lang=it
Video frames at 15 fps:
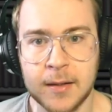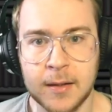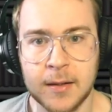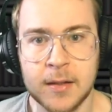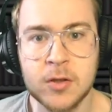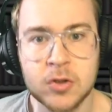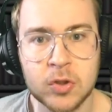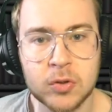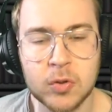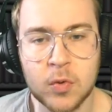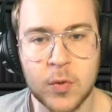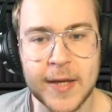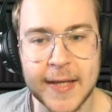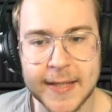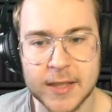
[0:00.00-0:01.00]
io sono
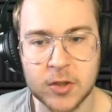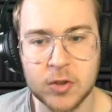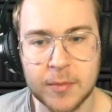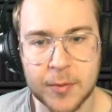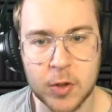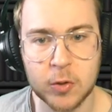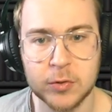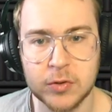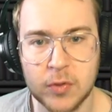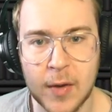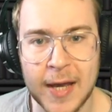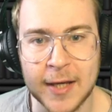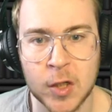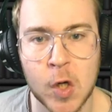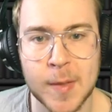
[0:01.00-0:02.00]
qui, sono pronto,
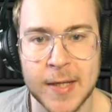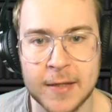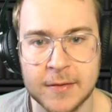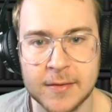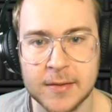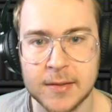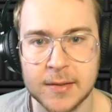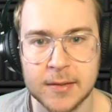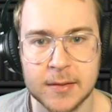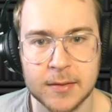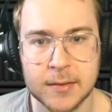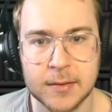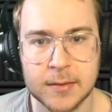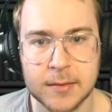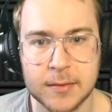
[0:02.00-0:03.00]
eccomi.
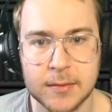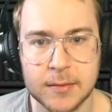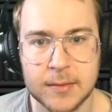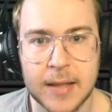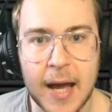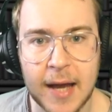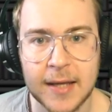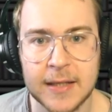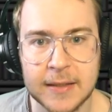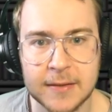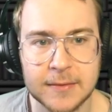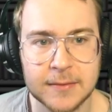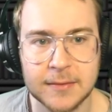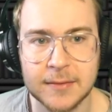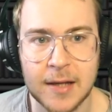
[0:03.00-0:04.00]
Dai,
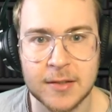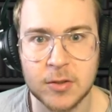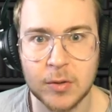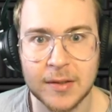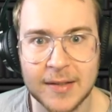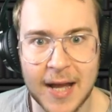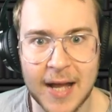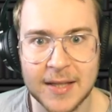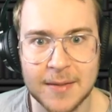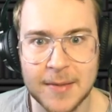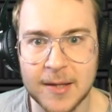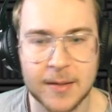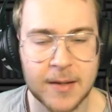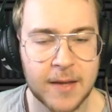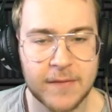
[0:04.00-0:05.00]

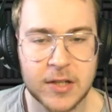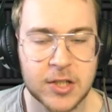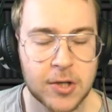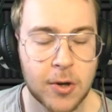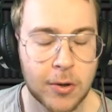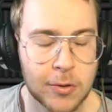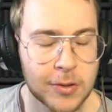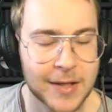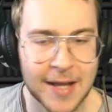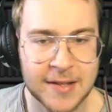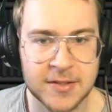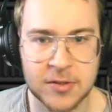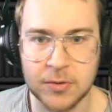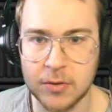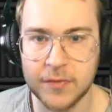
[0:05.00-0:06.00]
ascoltatemi. E invece no, col
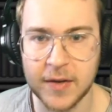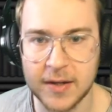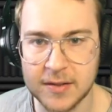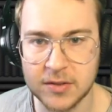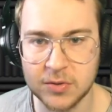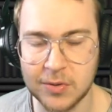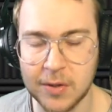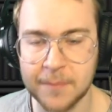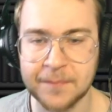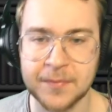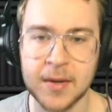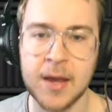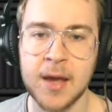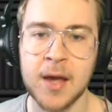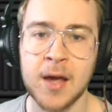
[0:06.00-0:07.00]
cazzo, non lo fa nessuno.
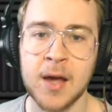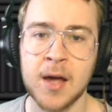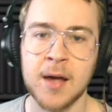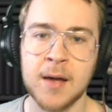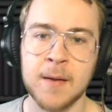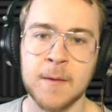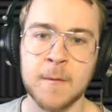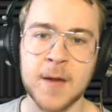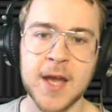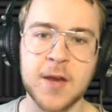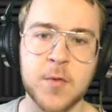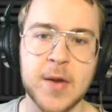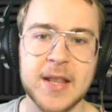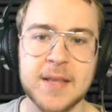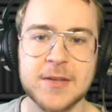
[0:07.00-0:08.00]
E
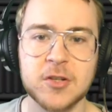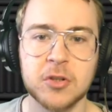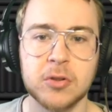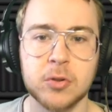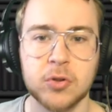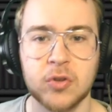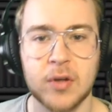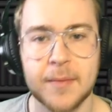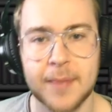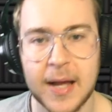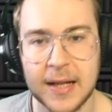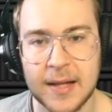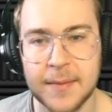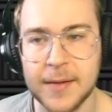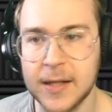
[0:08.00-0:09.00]
quindi mi sono rotto le
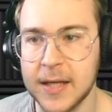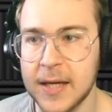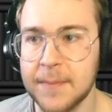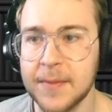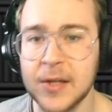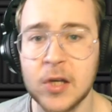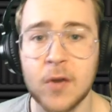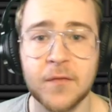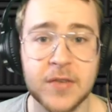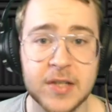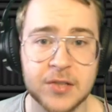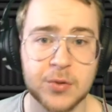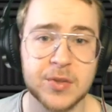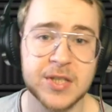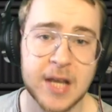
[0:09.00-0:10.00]
palle, perché? Perché ho
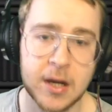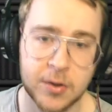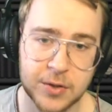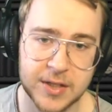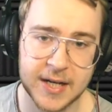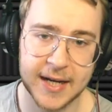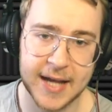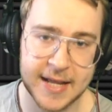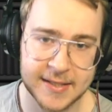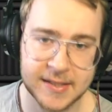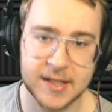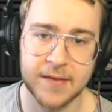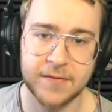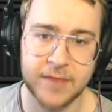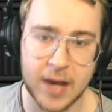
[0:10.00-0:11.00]
visto un sacco di
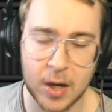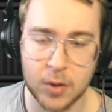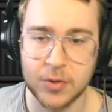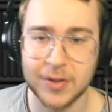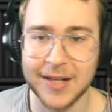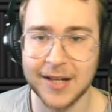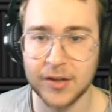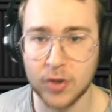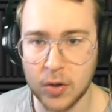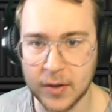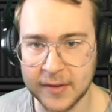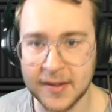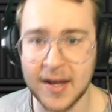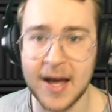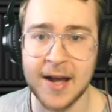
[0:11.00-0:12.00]
ragazzi che vengono dal
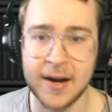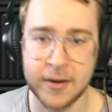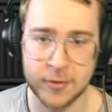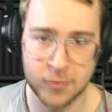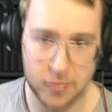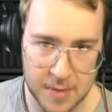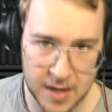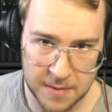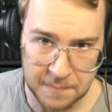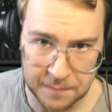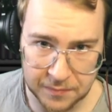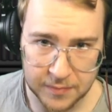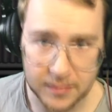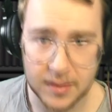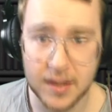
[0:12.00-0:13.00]
nord a Roma,
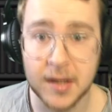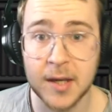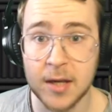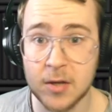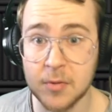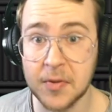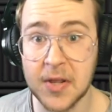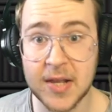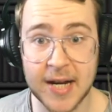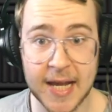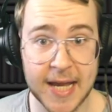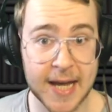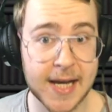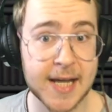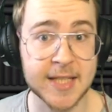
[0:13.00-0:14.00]
e che io
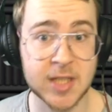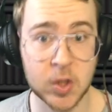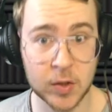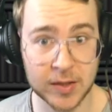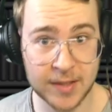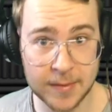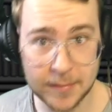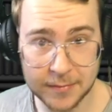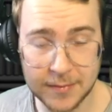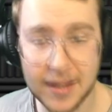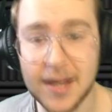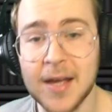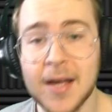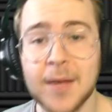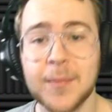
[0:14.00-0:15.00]
prenderei a cazzotti,
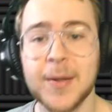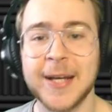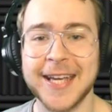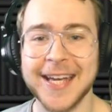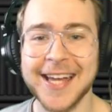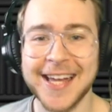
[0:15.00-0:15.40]
perché